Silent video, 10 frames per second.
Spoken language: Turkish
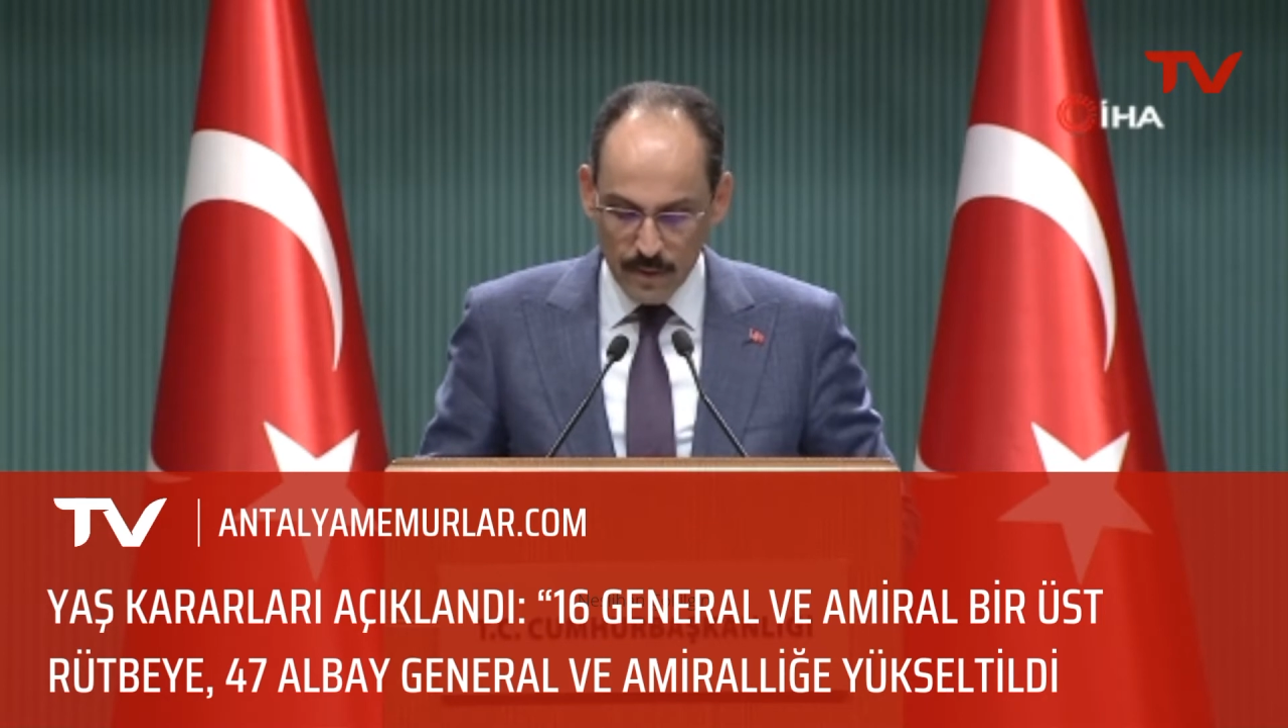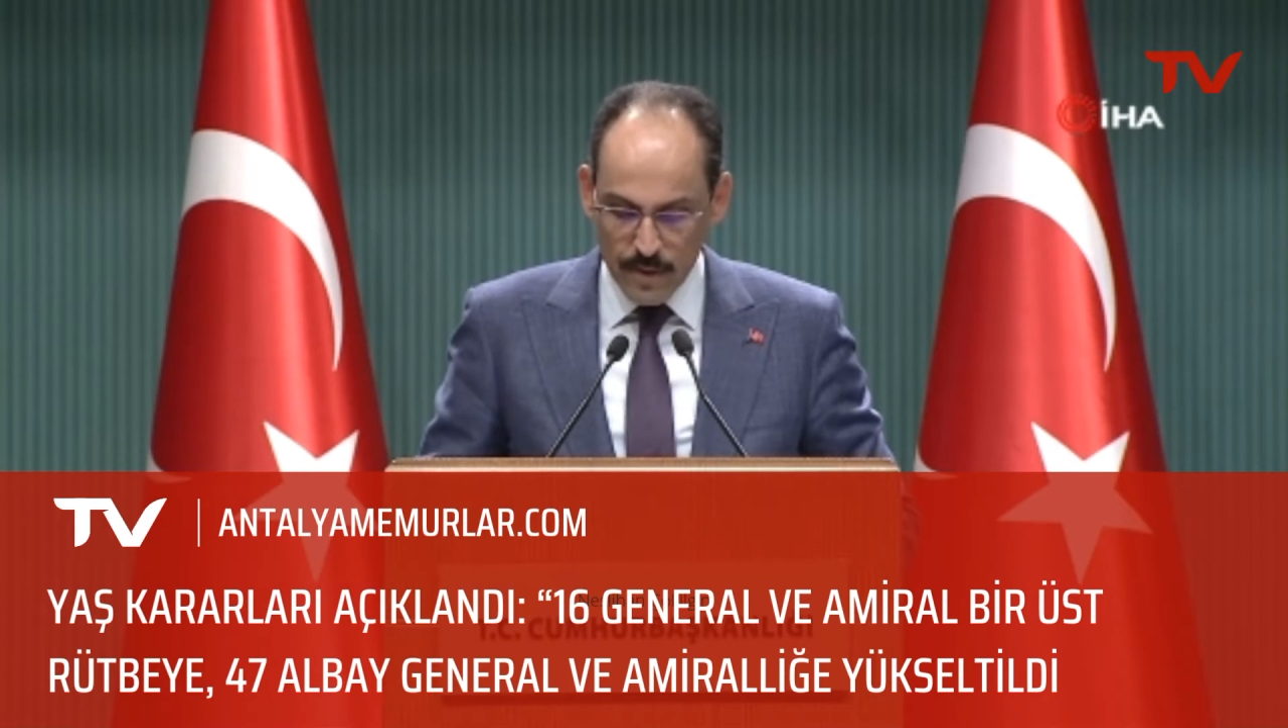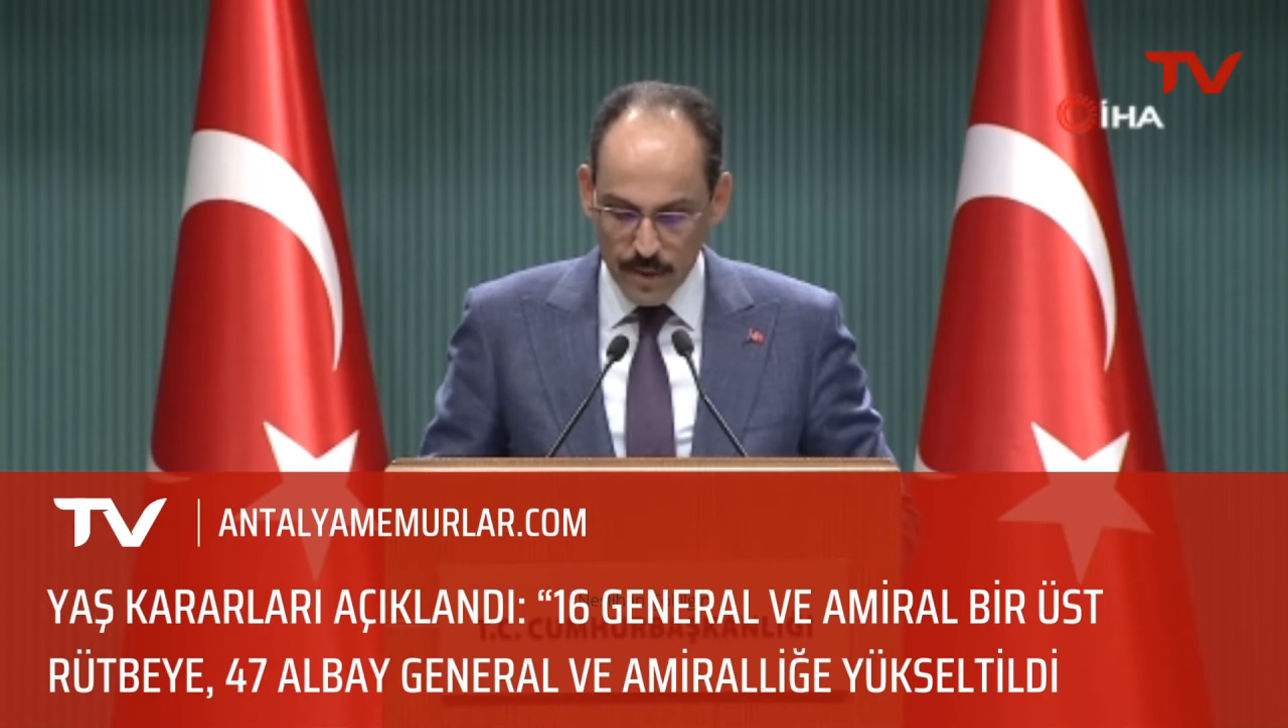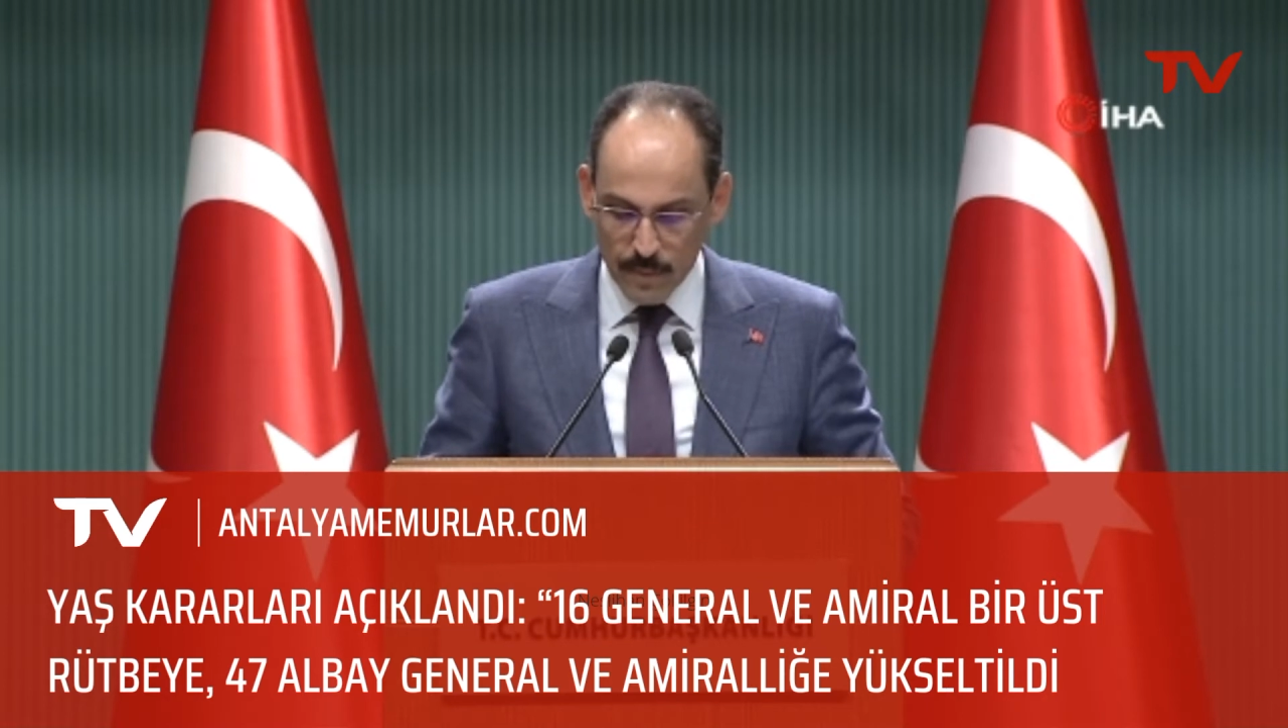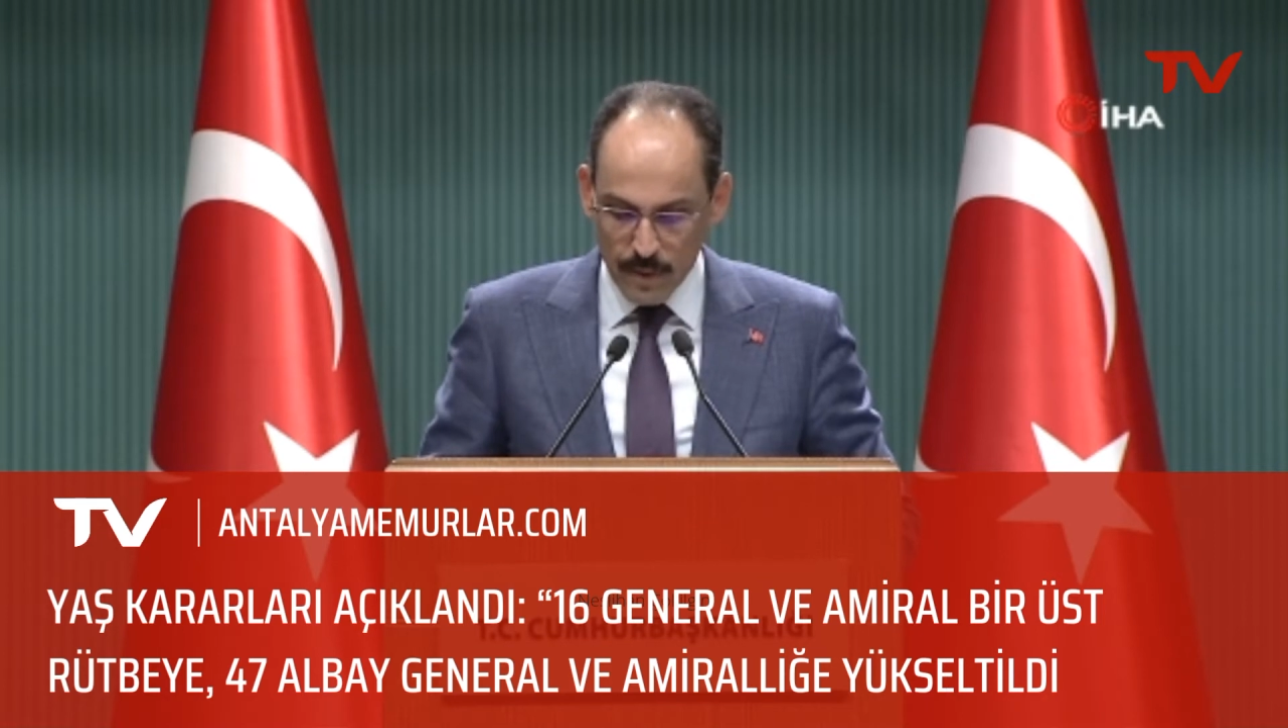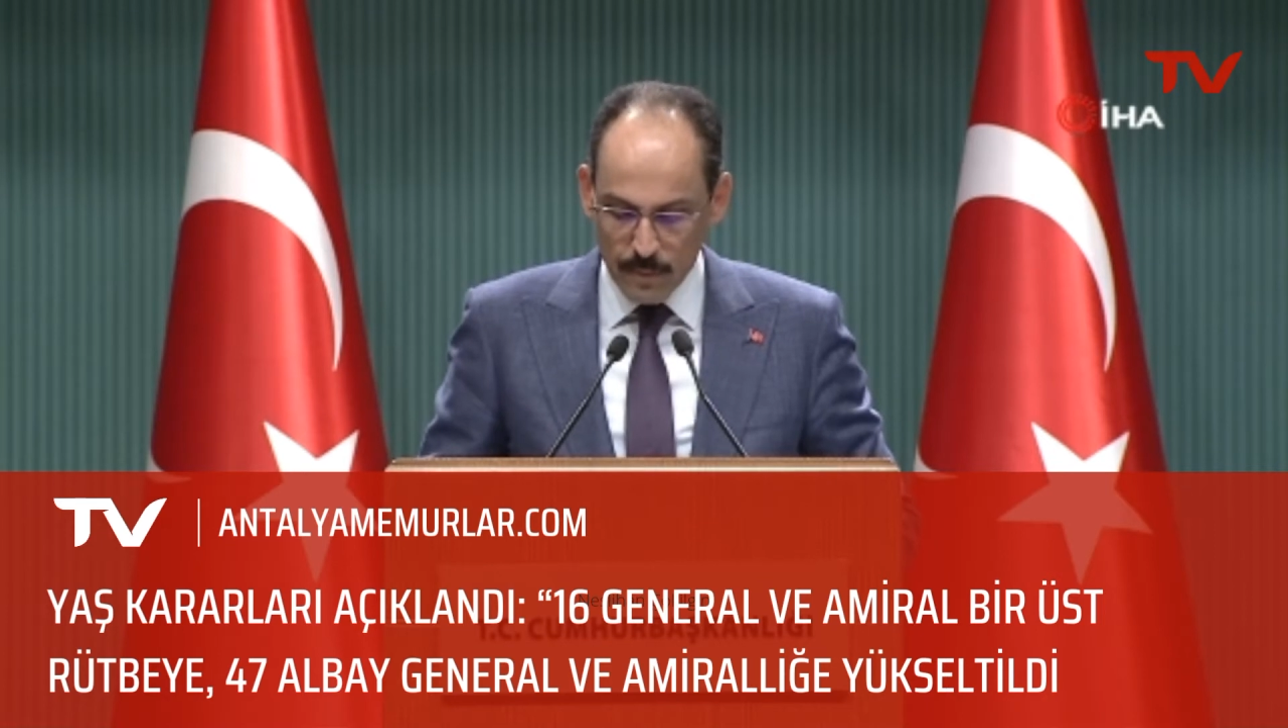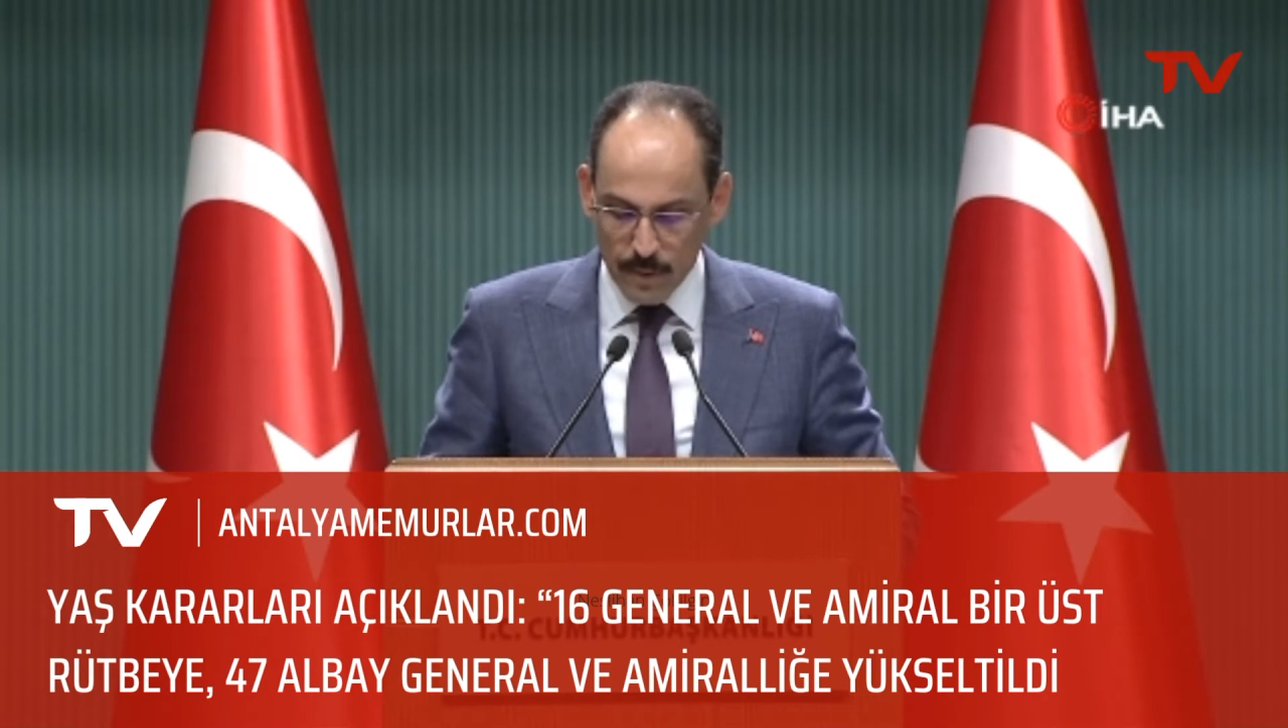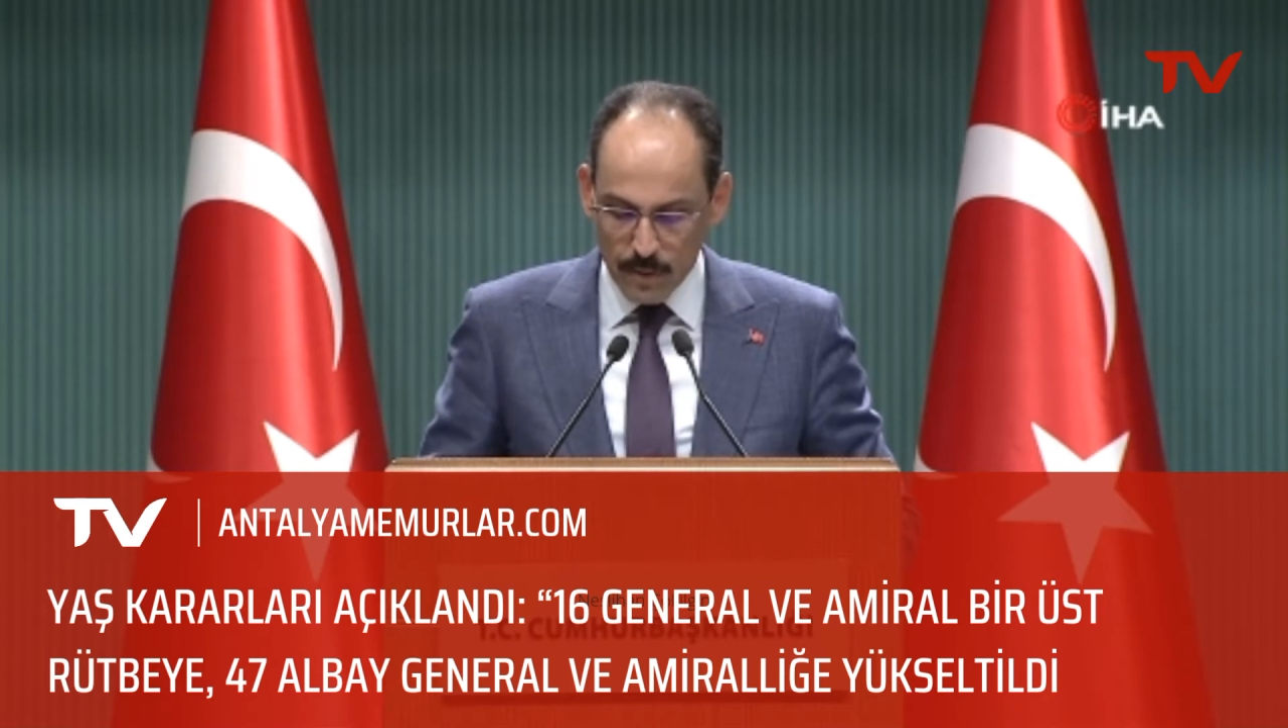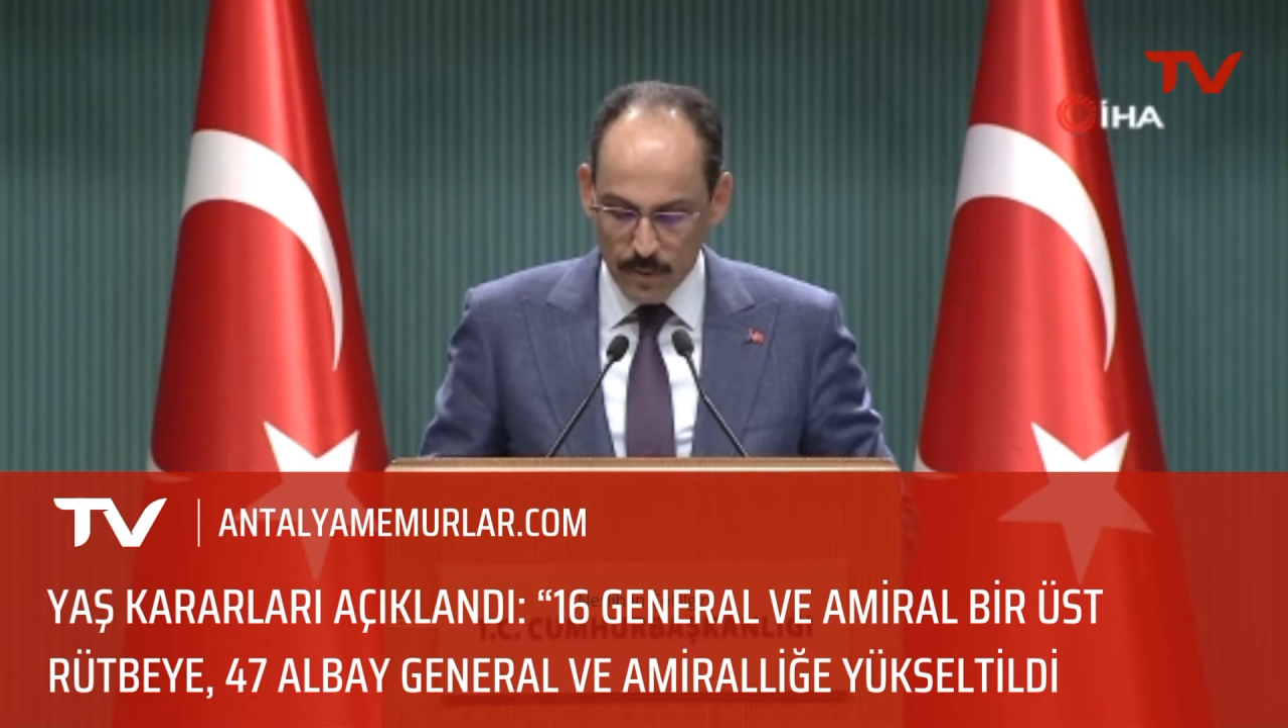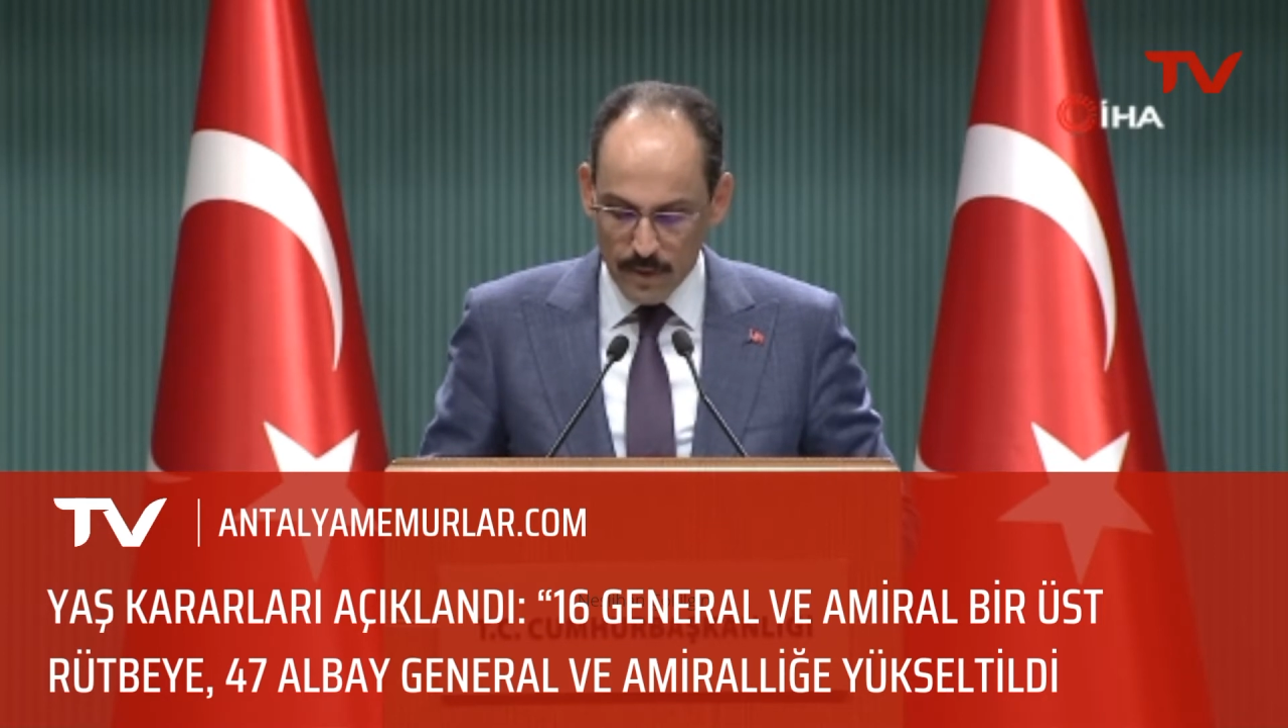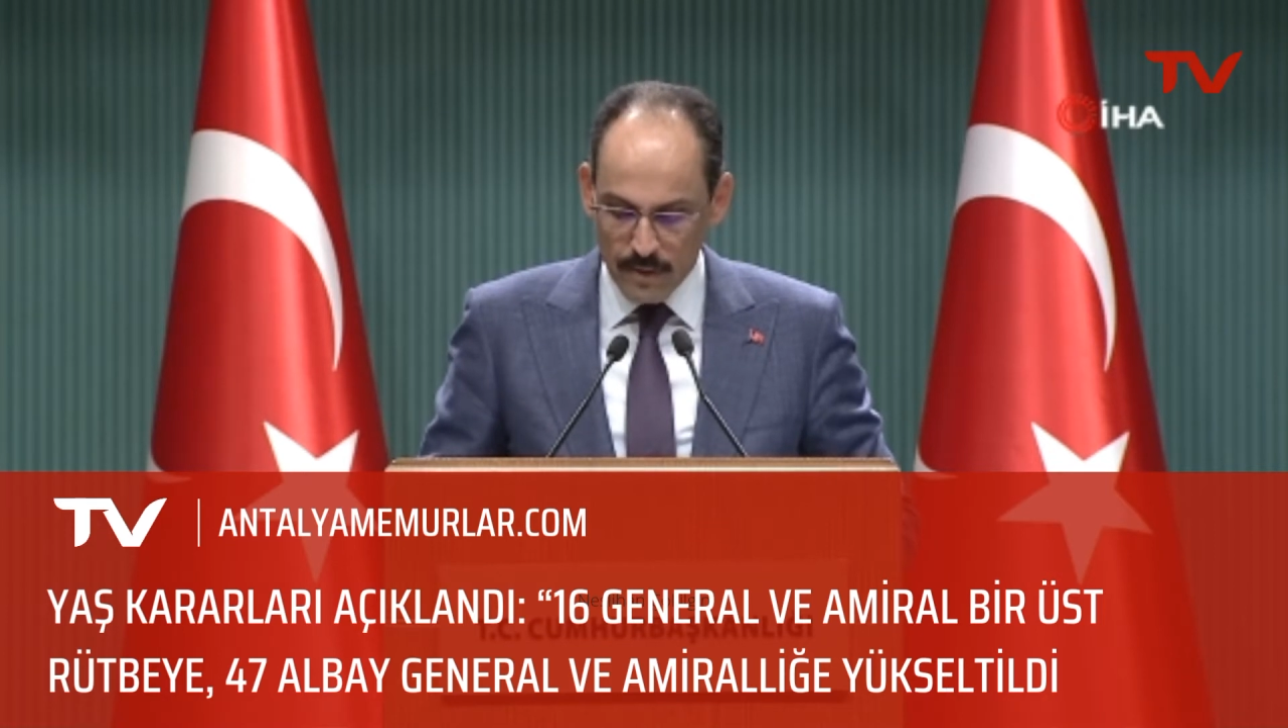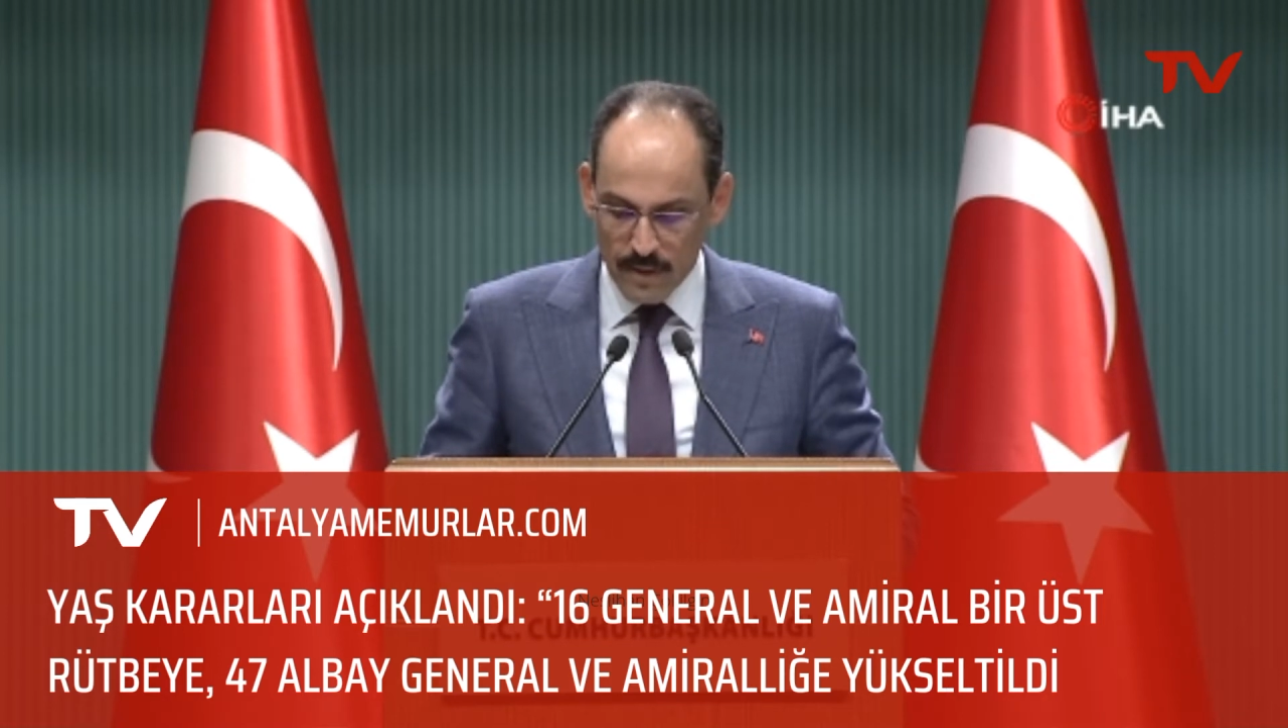Recep Tayyip Erdoğan'ın